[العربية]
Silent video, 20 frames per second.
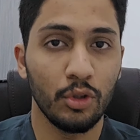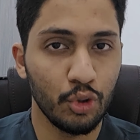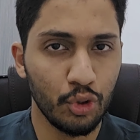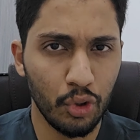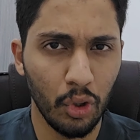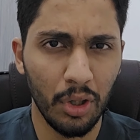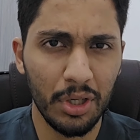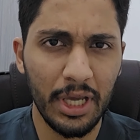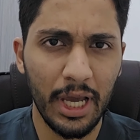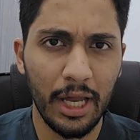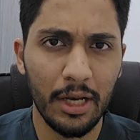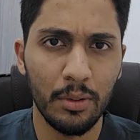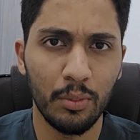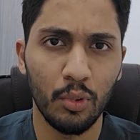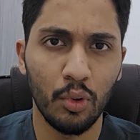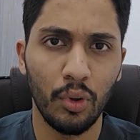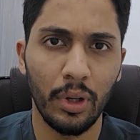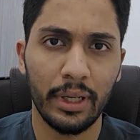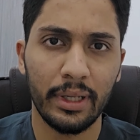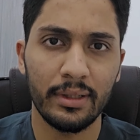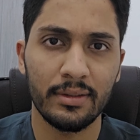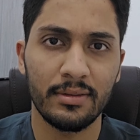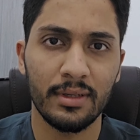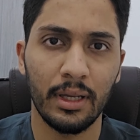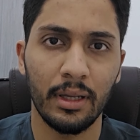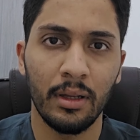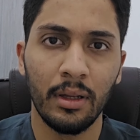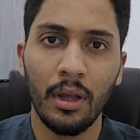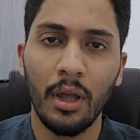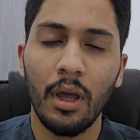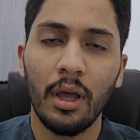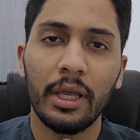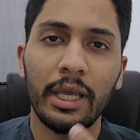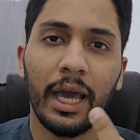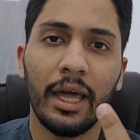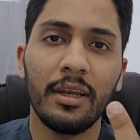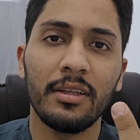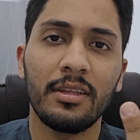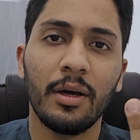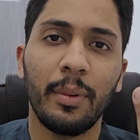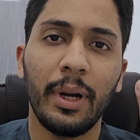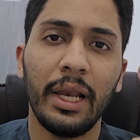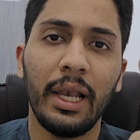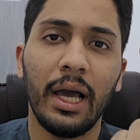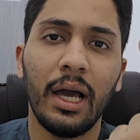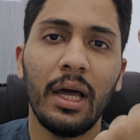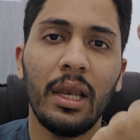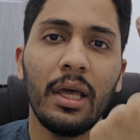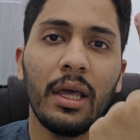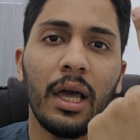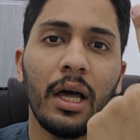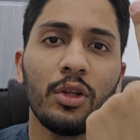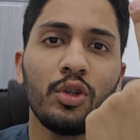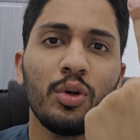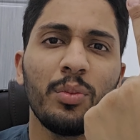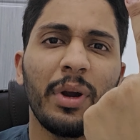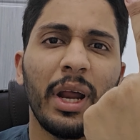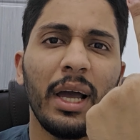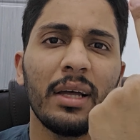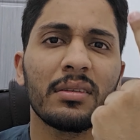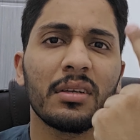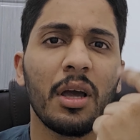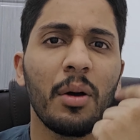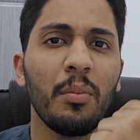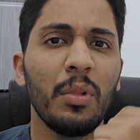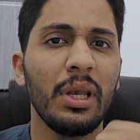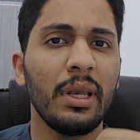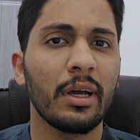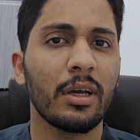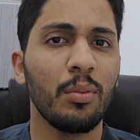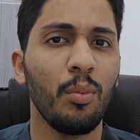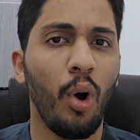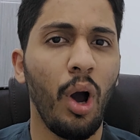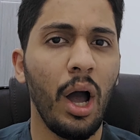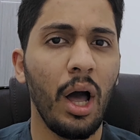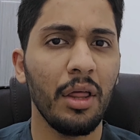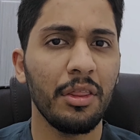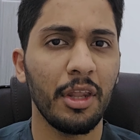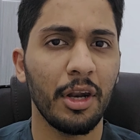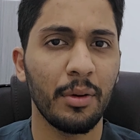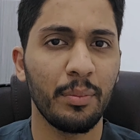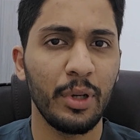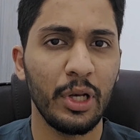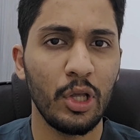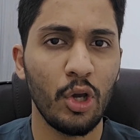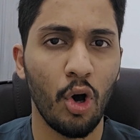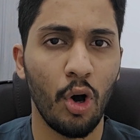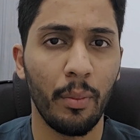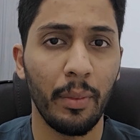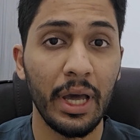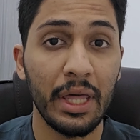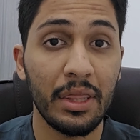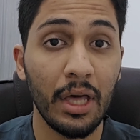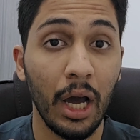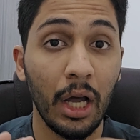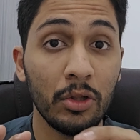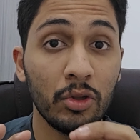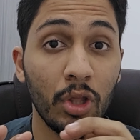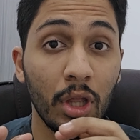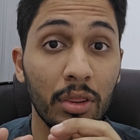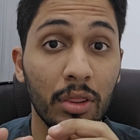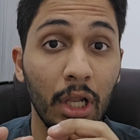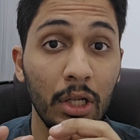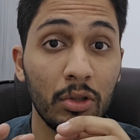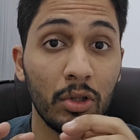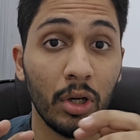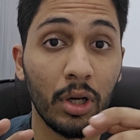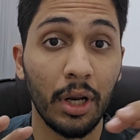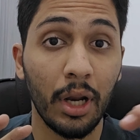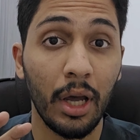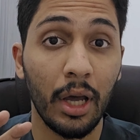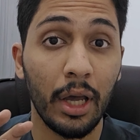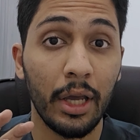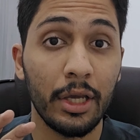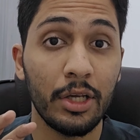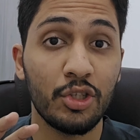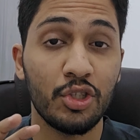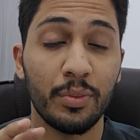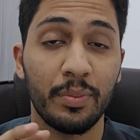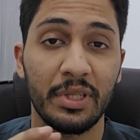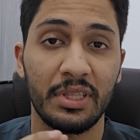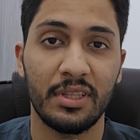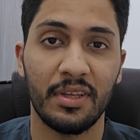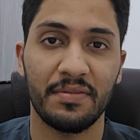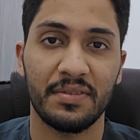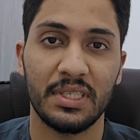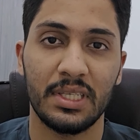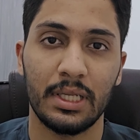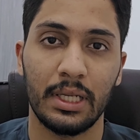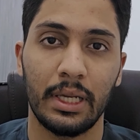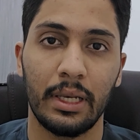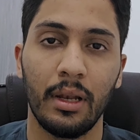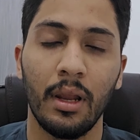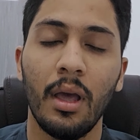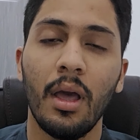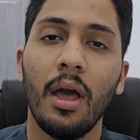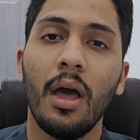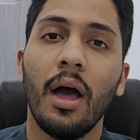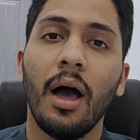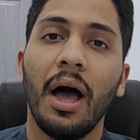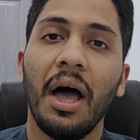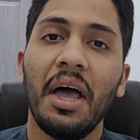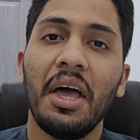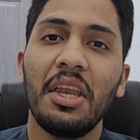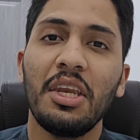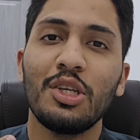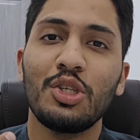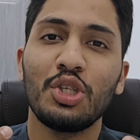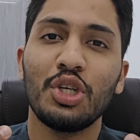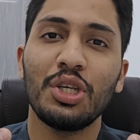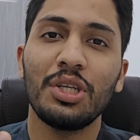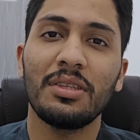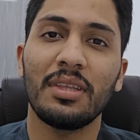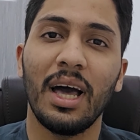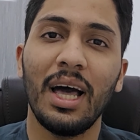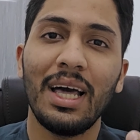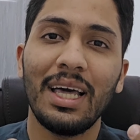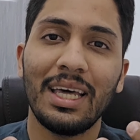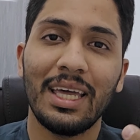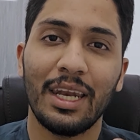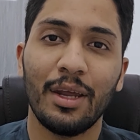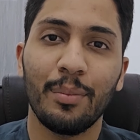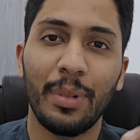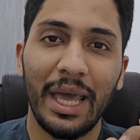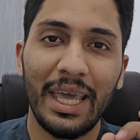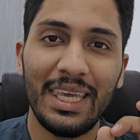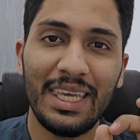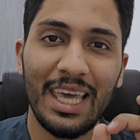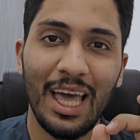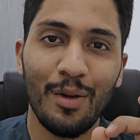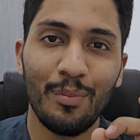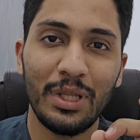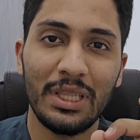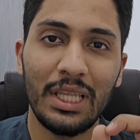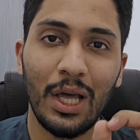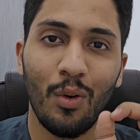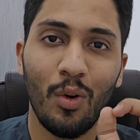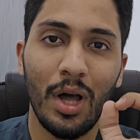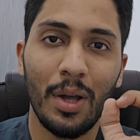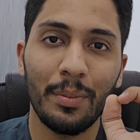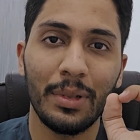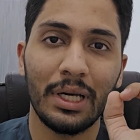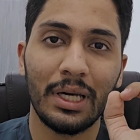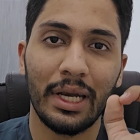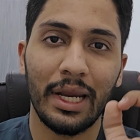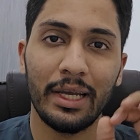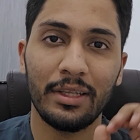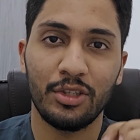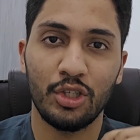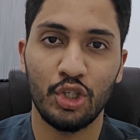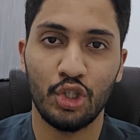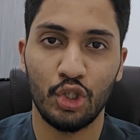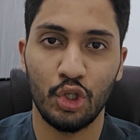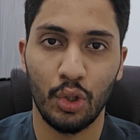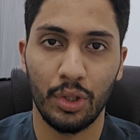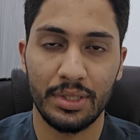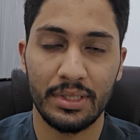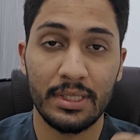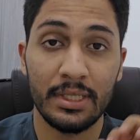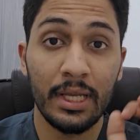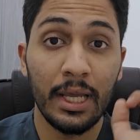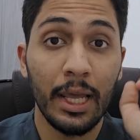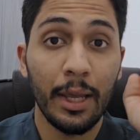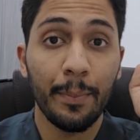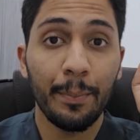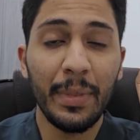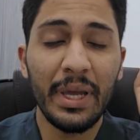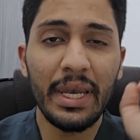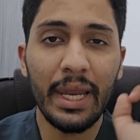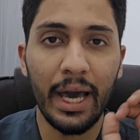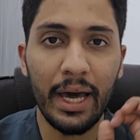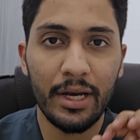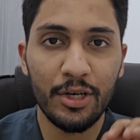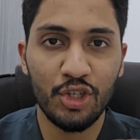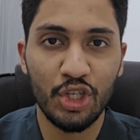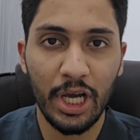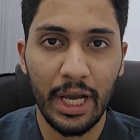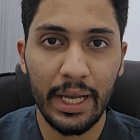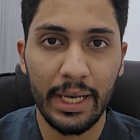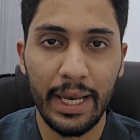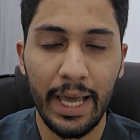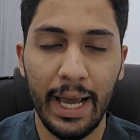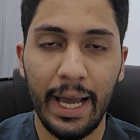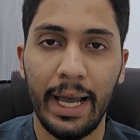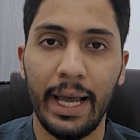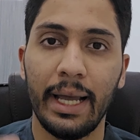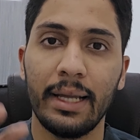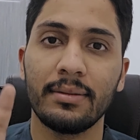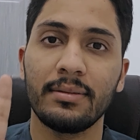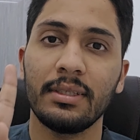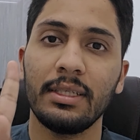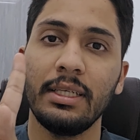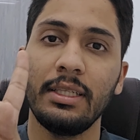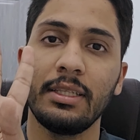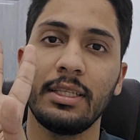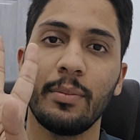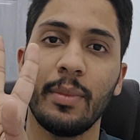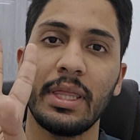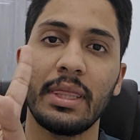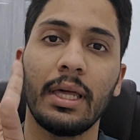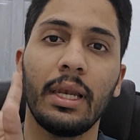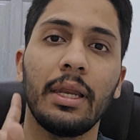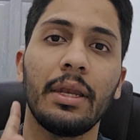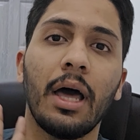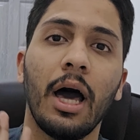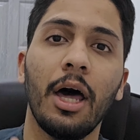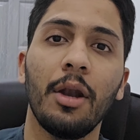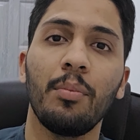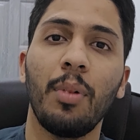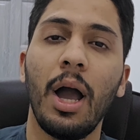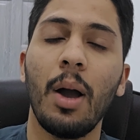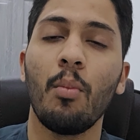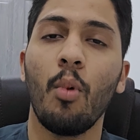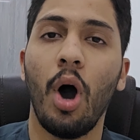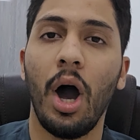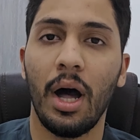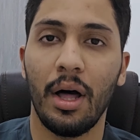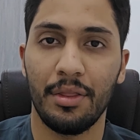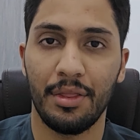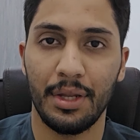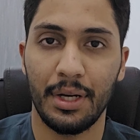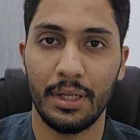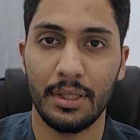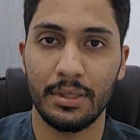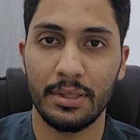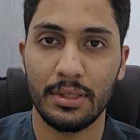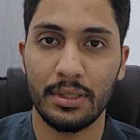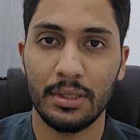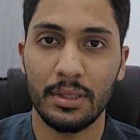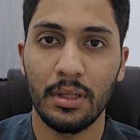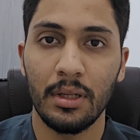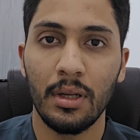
شلون يعني مو وقتها يعني انت بهالحاله يا دوب راح تكمل لك محاضره باليوم اذا انت تظل تقراها هيك بالتفصيل انا كنت اقرا بايام الدوام قرايه الشورتس من ارجع الاحد عندي مثلا اربع محاضرات